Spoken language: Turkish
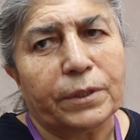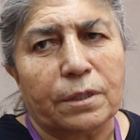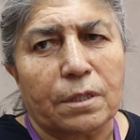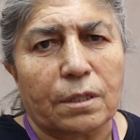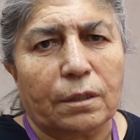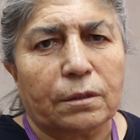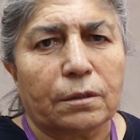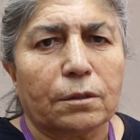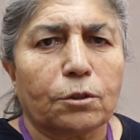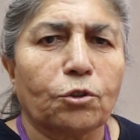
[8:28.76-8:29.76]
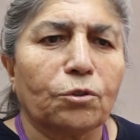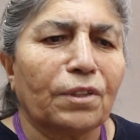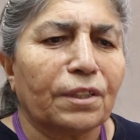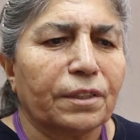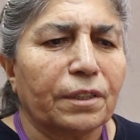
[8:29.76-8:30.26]
bir insandı.
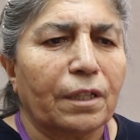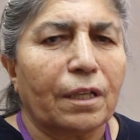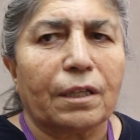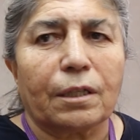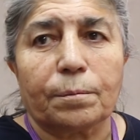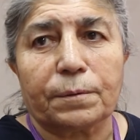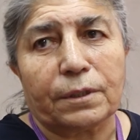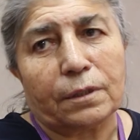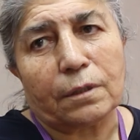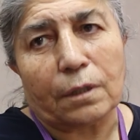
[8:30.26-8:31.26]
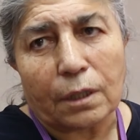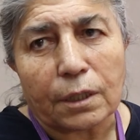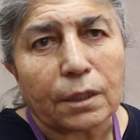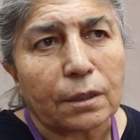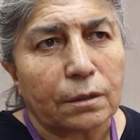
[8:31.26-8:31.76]
Söylediğiyle yaptığı
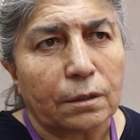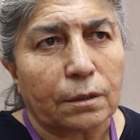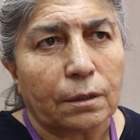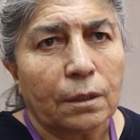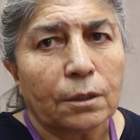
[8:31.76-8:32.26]
aynıydı.